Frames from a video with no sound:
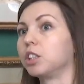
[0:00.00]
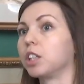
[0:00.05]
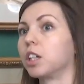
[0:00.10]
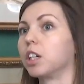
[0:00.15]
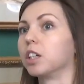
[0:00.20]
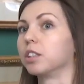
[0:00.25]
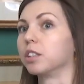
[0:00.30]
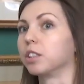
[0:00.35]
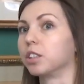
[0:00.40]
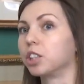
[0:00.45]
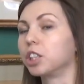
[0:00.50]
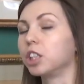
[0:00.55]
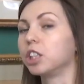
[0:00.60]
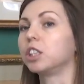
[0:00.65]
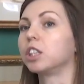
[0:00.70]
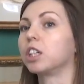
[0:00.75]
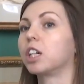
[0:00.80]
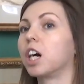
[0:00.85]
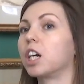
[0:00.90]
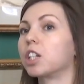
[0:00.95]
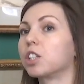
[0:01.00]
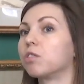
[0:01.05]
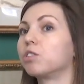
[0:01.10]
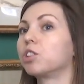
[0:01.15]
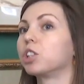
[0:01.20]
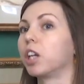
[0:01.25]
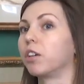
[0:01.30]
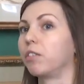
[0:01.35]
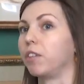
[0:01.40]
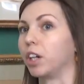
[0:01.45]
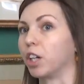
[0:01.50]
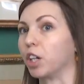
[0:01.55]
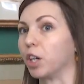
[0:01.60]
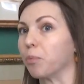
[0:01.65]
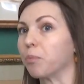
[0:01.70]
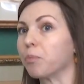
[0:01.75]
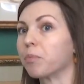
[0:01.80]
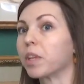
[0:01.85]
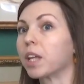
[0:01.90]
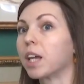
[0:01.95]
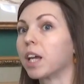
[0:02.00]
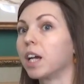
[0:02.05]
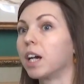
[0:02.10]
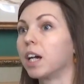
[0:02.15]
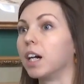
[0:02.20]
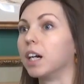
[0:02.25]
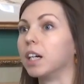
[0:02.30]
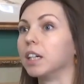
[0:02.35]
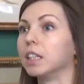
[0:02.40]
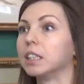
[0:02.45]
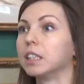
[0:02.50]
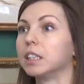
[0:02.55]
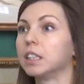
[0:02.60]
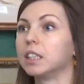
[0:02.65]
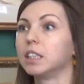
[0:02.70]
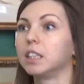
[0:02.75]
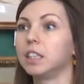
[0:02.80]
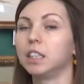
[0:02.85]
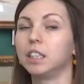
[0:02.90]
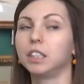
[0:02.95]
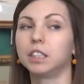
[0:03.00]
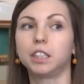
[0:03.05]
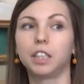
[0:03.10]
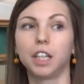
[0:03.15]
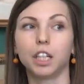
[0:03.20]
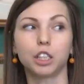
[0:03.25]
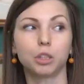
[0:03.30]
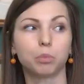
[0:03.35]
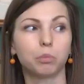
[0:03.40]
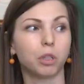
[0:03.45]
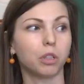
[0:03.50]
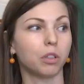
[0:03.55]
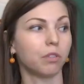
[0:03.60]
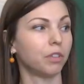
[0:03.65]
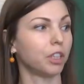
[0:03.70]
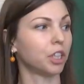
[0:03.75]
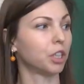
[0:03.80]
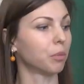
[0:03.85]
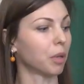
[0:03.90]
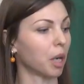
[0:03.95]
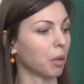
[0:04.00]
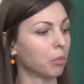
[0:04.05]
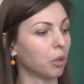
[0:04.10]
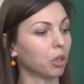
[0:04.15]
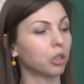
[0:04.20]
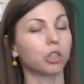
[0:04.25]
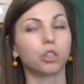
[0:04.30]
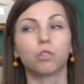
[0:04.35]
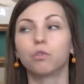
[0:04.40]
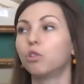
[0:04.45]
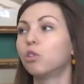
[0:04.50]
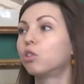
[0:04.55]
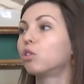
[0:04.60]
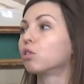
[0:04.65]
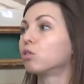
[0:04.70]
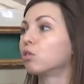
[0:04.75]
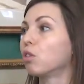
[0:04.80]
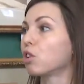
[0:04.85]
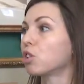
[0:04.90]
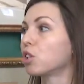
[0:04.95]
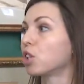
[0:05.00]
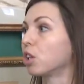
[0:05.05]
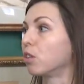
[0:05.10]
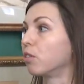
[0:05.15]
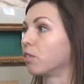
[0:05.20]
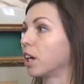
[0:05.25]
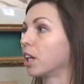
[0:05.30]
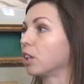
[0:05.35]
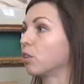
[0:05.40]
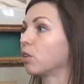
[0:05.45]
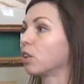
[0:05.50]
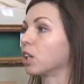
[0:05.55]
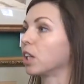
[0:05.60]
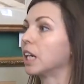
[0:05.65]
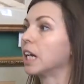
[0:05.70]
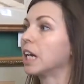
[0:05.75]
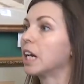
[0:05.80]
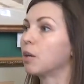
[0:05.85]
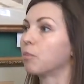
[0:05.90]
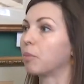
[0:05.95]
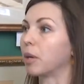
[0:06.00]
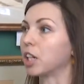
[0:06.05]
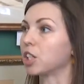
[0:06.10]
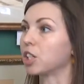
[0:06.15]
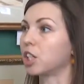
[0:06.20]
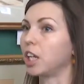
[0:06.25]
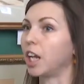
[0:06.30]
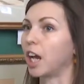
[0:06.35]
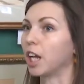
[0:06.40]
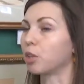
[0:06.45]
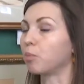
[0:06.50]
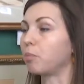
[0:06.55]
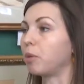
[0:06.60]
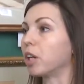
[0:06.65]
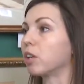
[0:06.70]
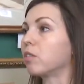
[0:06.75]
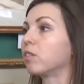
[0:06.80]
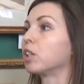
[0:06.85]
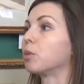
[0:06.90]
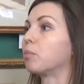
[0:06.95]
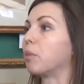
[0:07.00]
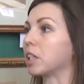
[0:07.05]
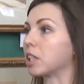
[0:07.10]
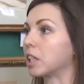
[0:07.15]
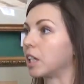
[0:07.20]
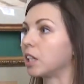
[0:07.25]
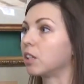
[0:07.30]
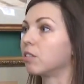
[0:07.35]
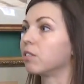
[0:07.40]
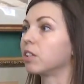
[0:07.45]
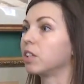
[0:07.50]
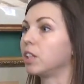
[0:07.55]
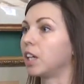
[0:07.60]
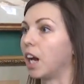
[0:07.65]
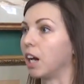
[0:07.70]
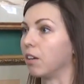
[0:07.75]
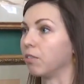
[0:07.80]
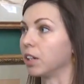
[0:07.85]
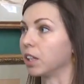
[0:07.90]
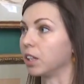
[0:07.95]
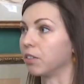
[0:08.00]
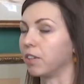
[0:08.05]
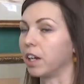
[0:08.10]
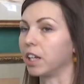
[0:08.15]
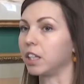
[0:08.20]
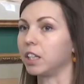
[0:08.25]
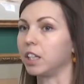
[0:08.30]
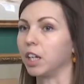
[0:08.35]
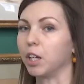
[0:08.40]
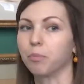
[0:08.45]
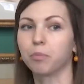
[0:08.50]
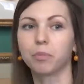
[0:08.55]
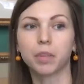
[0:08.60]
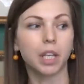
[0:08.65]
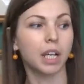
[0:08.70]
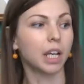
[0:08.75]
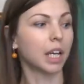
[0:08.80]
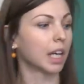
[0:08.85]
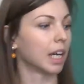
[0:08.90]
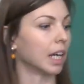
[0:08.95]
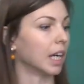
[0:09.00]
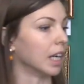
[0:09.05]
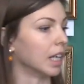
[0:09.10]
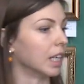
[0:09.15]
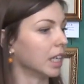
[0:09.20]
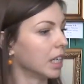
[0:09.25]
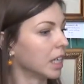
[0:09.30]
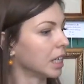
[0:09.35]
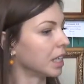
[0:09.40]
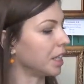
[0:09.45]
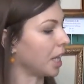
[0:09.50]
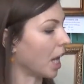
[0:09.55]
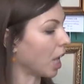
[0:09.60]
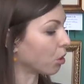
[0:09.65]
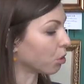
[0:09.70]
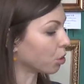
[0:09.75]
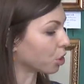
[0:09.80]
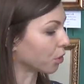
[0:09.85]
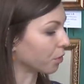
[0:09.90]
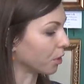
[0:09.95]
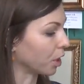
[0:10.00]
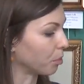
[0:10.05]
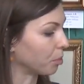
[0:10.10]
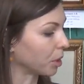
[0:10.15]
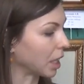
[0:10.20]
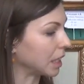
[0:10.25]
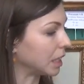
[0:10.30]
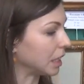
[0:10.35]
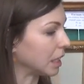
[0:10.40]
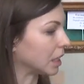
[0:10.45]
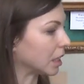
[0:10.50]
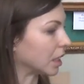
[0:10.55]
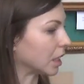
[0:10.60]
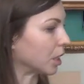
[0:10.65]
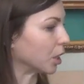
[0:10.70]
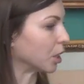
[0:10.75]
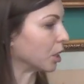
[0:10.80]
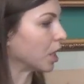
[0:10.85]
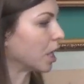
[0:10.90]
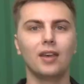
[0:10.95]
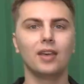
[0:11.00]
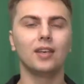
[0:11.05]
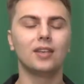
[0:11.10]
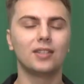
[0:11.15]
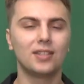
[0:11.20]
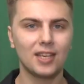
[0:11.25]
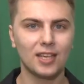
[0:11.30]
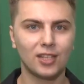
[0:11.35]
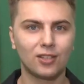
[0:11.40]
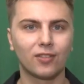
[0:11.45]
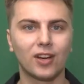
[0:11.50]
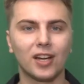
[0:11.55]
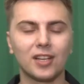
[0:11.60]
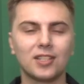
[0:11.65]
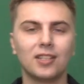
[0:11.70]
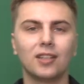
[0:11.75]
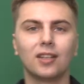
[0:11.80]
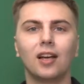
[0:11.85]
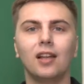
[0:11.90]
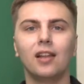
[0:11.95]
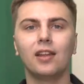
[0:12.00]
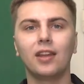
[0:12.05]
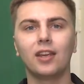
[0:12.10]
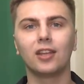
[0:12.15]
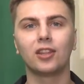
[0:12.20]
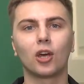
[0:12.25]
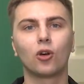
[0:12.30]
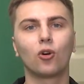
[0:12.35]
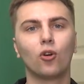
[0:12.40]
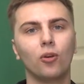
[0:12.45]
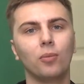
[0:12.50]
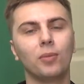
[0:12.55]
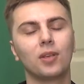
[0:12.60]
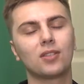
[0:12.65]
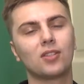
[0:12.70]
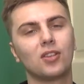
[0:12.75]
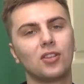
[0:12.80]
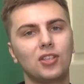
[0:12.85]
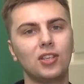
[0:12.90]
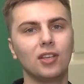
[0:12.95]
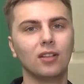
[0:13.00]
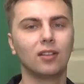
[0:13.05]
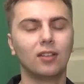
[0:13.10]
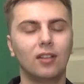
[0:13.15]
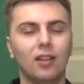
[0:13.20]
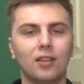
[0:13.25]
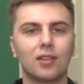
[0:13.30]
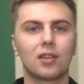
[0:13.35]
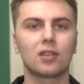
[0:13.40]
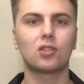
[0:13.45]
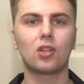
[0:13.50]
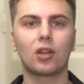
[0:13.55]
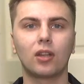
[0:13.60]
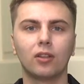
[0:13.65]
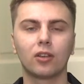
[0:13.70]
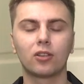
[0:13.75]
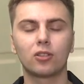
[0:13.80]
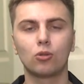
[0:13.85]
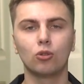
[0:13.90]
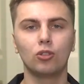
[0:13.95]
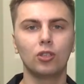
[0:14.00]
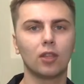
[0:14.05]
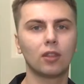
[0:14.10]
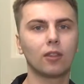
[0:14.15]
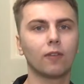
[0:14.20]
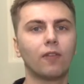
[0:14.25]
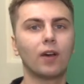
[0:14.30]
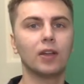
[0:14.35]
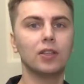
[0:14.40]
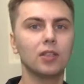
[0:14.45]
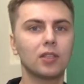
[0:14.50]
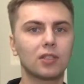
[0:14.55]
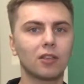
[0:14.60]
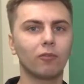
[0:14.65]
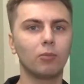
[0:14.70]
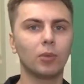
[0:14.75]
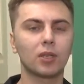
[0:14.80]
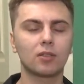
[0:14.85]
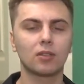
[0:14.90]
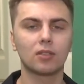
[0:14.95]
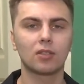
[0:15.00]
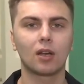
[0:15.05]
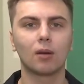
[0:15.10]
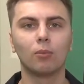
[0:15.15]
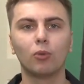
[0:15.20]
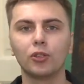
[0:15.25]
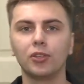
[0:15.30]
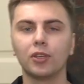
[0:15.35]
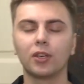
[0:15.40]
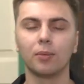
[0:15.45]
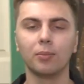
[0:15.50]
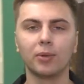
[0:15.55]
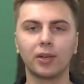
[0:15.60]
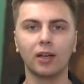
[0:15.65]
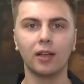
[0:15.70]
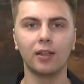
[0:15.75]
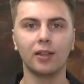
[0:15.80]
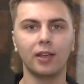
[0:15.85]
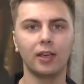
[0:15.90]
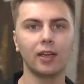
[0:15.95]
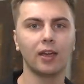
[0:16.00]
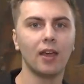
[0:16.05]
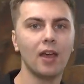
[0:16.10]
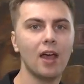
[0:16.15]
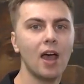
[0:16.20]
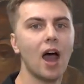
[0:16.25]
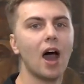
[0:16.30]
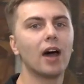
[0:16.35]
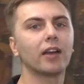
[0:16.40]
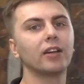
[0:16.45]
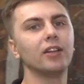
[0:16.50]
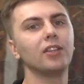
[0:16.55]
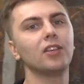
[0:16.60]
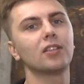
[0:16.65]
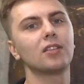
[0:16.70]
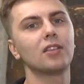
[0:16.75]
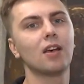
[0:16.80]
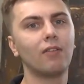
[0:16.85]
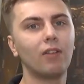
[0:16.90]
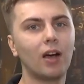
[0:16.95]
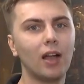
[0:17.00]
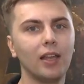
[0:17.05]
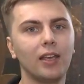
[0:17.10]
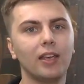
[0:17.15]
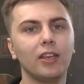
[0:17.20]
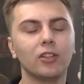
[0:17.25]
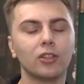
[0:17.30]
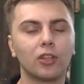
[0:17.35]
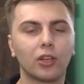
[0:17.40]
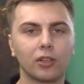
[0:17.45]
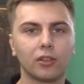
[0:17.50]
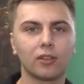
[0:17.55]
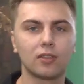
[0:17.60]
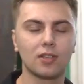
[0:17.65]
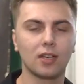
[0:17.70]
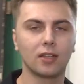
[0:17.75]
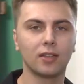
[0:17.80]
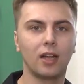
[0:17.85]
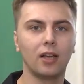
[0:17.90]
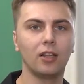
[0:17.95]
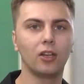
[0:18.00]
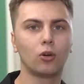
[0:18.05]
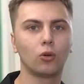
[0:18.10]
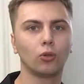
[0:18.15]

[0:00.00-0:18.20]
э, жизнь каждого человека. И здесь мы видим работы двух художников, которые прошли от первого до последнего дня в этой войне. Якушев и Платицын. И здесь, в картино-галерее «Такое место силы» для иностранных студентов, они совместно с работниками галереи организовали интернациональный